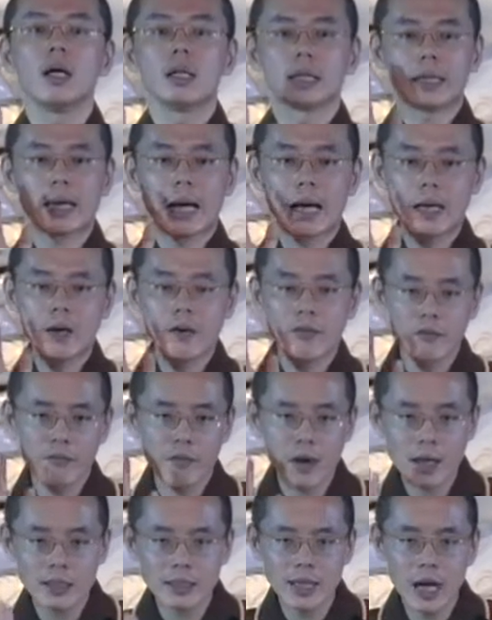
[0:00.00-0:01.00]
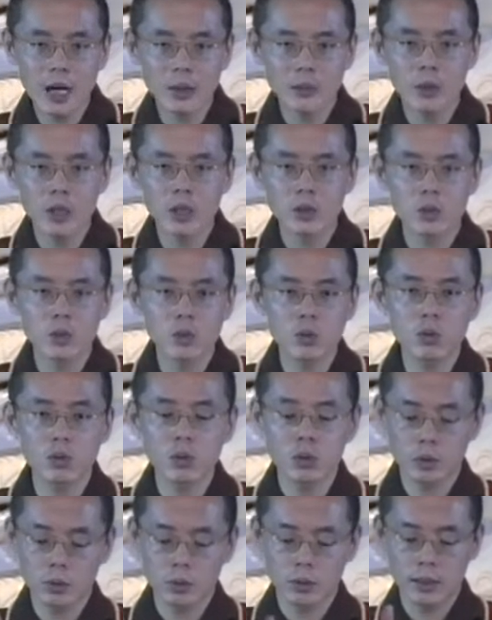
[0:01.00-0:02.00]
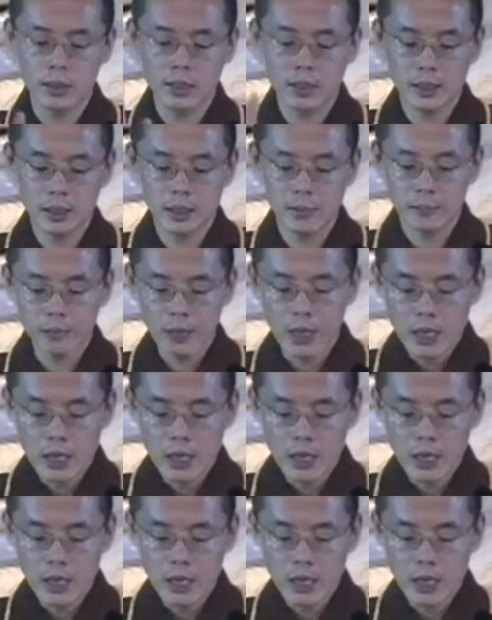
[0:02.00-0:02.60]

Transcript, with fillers: 你还要发大愿，继续努力的。